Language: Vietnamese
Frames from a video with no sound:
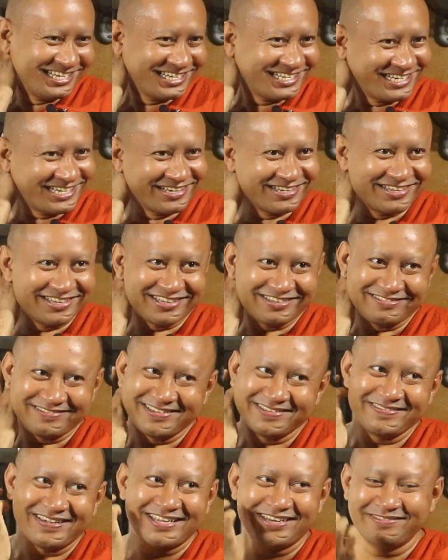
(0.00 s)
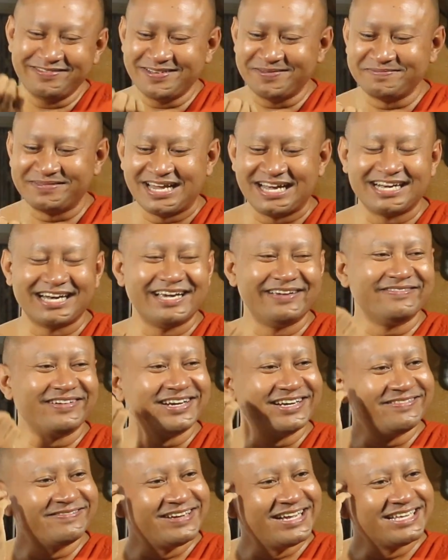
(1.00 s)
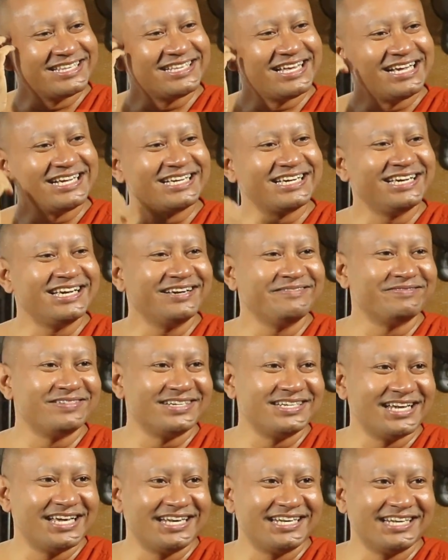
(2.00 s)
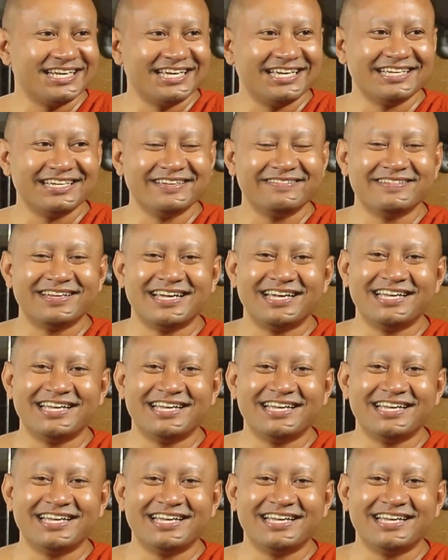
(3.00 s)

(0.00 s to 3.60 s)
nếu người mày nó viêm đằng ấy vẫn đang tại cái mình đứt ấy